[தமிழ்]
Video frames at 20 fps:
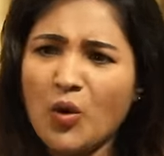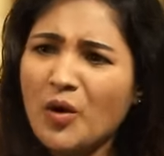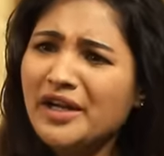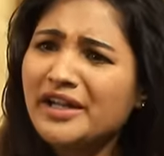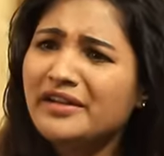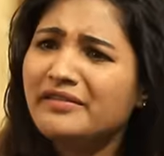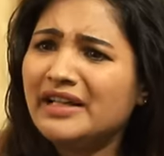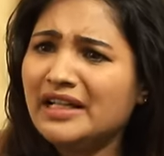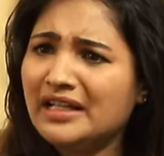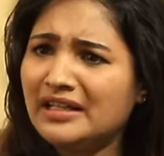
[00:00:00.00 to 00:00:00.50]

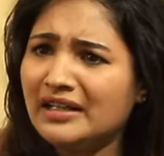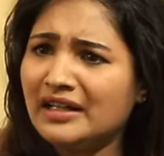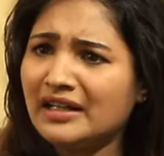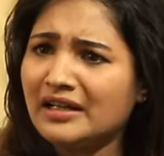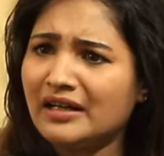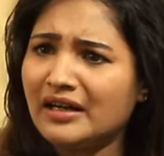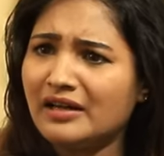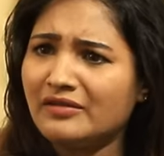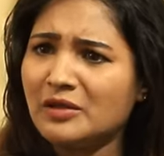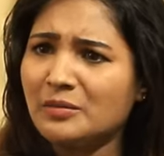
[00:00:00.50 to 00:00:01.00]
ஓயவே
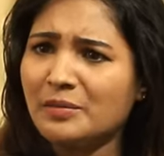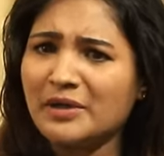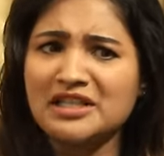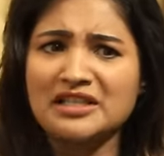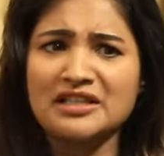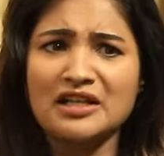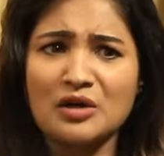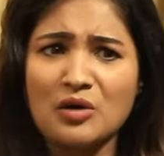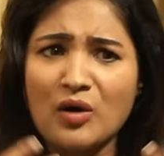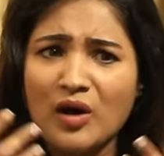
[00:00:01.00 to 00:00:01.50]
இல்லை அவளை
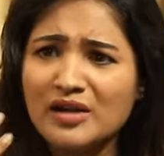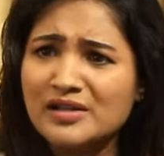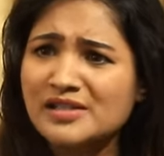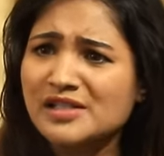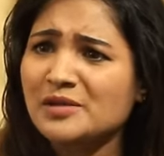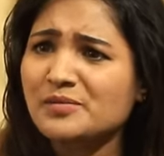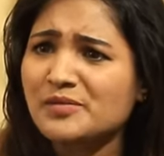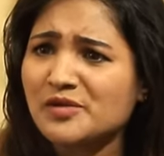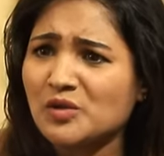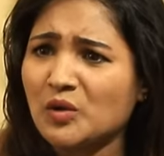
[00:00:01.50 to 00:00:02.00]
பற்றின
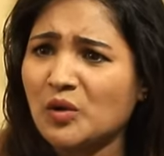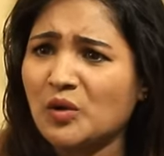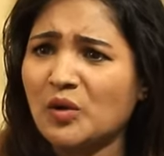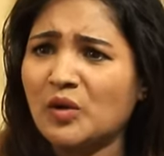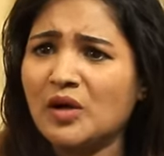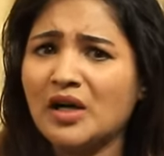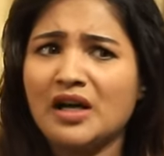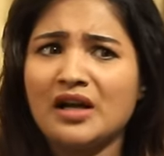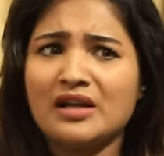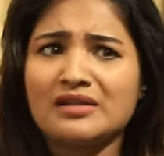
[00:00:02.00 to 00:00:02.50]
காசிப்ஸோ
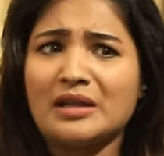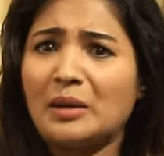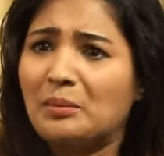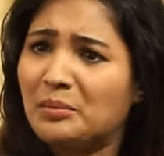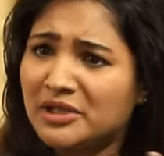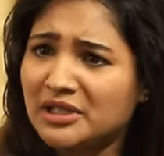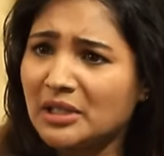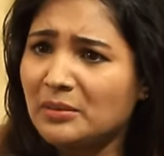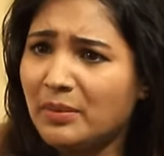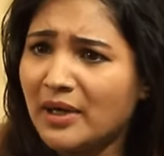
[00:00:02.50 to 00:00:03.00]

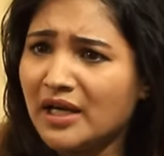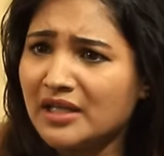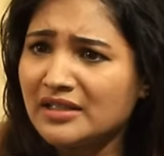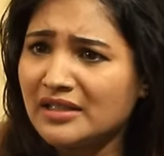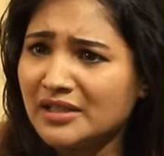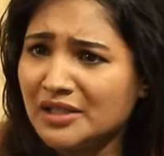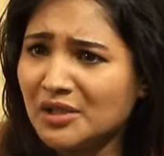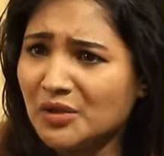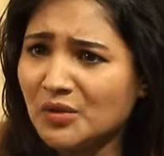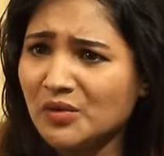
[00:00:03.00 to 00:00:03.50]
தப்பு
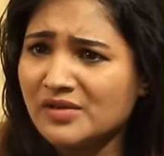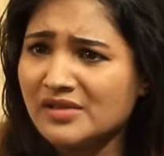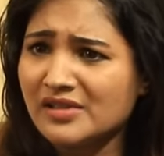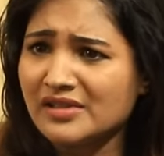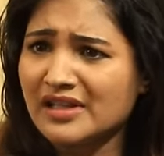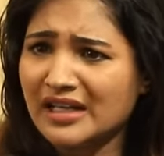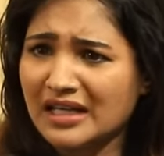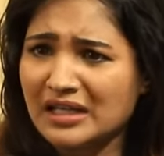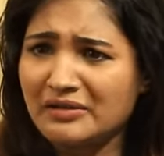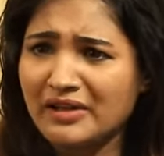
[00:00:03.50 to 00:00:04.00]
தப்பான நியூஸ்
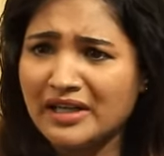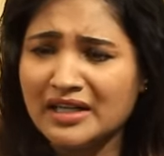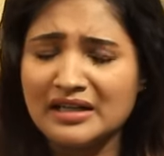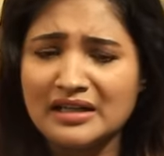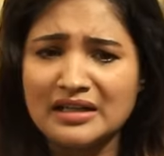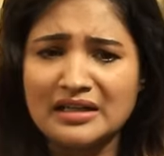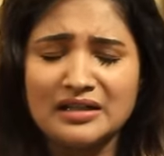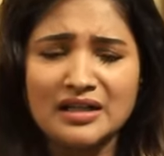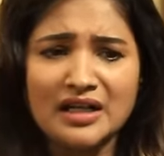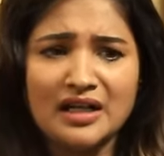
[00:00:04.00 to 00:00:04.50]

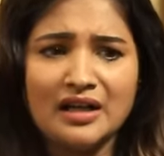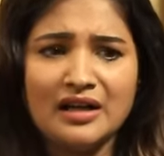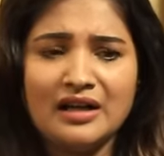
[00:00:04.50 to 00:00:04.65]
தகவல்கள்